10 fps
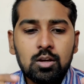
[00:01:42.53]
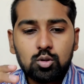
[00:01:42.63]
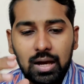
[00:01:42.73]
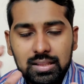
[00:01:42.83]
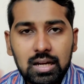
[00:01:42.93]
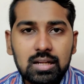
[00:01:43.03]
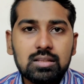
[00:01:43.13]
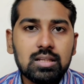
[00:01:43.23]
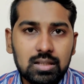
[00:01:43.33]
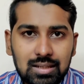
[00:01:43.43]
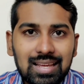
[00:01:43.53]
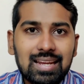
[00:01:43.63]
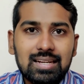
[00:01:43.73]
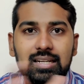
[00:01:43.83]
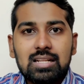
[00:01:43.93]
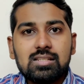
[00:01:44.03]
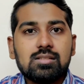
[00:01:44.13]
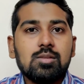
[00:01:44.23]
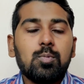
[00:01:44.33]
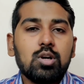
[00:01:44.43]
ஸோ அதுலேருந்து நிறைய
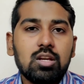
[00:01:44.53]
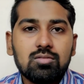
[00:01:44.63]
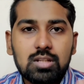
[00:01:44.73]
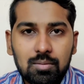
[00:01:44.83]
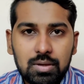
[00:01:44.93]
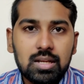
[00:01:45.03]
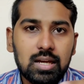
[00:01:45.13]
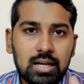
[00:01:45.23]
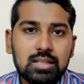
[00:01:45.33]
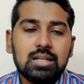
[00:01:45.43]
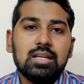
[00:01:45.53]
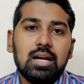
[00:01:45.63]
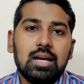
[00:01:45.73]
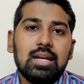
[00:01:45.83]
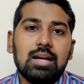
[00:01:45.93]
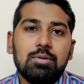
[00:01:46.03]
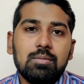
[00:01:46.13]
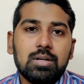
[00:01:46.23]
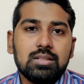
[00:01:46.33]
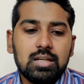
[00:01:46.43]
இன்டெலிஜென்ஸ் ரிப்போர்ட்டையும் வந்துட்டு அமெரிக்கா எடுத்துருக்குறாங்க என்ன
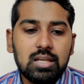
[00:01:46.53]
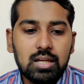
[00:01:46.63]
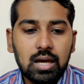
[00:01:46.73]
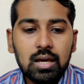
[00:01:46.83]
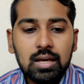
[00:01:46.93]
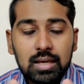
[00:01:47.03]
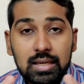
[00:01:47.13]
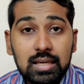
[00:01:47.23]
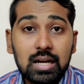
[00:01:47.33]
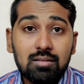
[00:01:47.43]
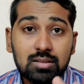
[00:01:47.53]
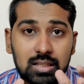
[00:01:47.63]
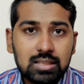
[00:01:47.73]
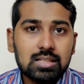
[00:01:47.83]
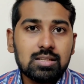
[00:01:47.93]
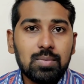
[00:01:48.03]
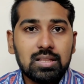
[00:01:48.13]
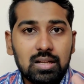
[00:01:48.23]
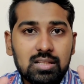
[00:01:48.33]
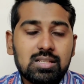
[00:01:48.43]
அப்படின்னு பார்த்துக்கிட்டிங்கன்னா ஈரான் வந்து இந்த
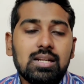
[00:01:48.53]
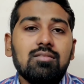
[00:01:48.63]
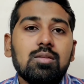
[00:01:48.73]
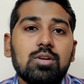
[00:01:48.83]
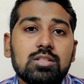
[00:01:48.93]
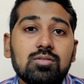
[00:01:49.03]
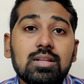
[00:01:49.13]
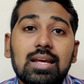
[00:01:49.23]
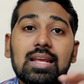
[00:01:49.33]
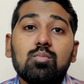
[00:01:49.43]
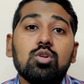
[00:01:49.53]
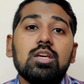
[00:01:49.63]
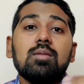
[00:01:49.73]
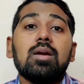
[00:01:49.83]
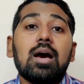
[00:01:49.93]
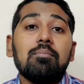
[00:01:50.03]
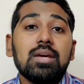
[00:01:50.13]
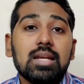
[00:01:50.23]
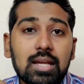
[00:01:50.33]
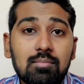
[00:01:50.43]
சமயத்தில் இந்த ஜனவரி மாதம் வந்து நிறைய முக்கியமான
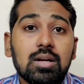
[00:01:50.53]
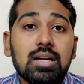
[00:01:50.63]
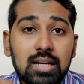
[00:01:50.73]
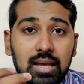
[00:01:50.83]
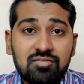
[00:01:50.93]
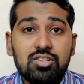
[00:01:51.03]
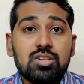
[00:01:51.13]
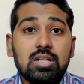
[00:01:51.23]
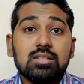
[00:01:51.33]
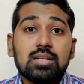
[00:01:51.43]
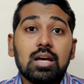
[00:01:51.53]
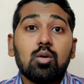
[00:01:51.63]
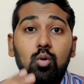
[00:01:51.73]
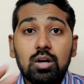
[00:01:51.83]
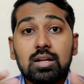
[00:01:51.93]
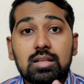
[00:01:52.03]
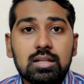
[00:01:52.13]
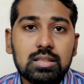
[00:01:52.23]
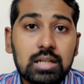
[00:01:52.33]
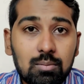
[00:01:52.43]
அமெரிக்கன் மிலிட்ரி அஃபீஷியல்ஸை
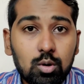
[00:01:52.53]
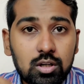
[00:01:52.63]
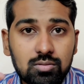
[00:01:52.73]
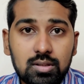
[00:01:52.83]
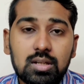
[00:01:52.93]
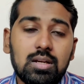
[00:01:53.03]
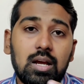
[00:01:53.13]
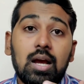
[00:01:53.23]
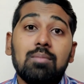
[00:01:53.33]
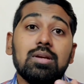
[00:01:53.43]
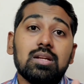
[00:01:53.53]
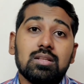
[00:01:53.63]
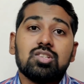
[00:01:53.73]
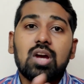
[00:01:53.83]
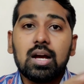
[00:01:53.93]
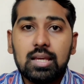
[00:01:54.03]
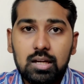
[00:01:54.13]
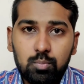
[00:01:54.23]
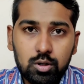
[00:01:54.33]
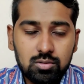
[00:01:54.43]
கொள்றதுக்கு திட்டம் போட்டு வந்துட்டு இருக்கிறாங்க அப்படின்றத ஷாக்கிங்
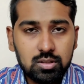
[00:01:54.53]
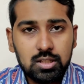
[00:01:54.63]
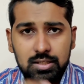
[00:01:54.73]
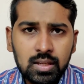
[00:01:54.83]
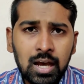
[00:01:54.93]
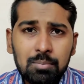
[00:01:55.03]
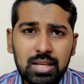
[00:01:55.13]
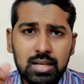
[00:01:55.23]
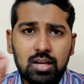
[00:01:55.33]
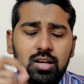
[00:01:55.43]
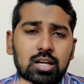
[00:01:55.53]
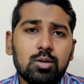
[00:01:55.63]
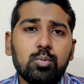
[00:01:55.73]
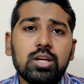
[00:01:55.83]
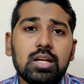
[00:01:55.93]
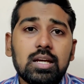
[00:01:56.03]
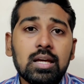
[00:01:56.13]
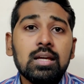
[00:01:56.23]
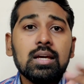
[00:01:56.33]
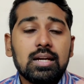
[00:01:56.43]
ரிப்போர்ட் வந்துட்டு அமெரிக்காவுக்கு
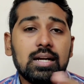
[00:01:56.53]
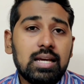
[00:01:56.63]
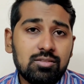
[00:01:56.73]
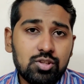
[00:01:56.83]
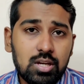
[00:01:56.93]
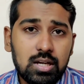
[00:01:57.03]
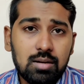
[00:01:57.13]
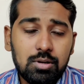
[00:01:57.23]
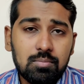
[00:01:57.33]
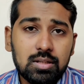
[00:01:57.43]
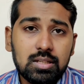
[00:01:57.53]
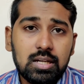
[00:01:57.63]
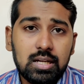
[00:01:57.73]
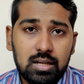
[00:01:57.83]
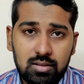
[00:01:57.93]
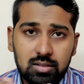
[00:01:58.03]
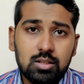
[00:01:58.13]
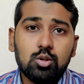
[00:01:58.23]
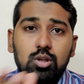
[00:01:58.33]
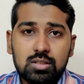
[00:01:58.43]
போயிருக்கு ரெண்டாவது விஷயம் என்ன அப்படின்னு பார்த்துக்கிட்டீங்கன்னா
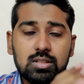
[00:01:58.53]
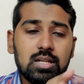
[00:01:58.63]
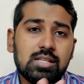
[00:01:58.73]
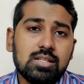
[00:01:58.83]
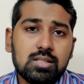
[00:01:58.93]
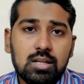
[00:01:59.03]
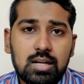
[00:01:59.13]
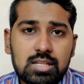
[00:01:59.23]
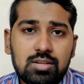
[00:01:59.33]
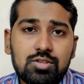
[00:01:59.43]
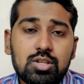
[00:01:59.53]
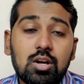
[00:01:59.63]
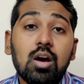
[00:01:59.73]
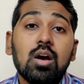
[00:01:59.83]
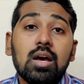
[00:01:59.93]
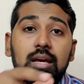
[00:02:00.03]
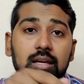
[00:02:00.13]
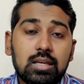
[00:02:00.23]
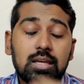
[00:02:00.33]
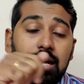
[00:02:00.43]
அதாவது யூஎஸ் இன்டெலிஜென்ஸுக்கு கிடைச்ச விஷயம்
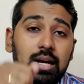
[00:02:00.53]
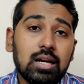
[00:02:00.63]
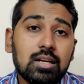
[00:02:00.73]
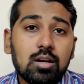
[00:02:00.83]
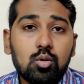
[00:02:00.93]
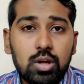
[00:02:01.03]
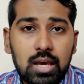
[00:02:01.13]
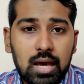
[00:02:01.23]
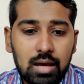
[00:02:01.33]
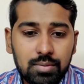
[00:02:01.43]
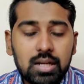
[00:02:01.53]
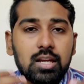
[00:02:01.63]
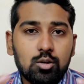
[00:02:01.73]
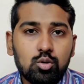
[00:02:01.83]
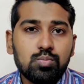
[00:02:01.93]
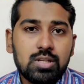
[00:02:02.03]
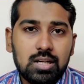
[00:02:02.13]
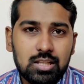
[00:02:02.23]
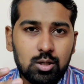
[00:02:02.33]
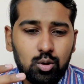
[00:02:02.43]
ஈராக்ல இருக்கக்கூடிய அமெரிக்கன் ட்ரூப்ஸ்
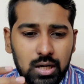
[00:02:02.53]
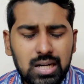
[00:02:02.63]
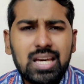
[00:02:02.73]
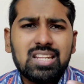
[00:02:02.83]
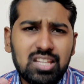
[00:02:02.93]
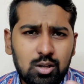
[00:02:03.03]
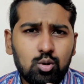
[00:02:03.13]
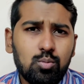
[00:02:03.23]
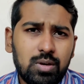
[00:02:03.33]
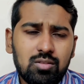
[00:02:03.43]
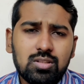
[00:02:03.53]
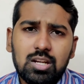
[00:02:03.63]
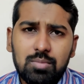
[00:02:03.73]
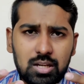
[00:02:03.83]
கிட்டத்தட்ட ஒரு ரெண்டாயிரத்தி ஐநூறு பேர் வந்துட்டு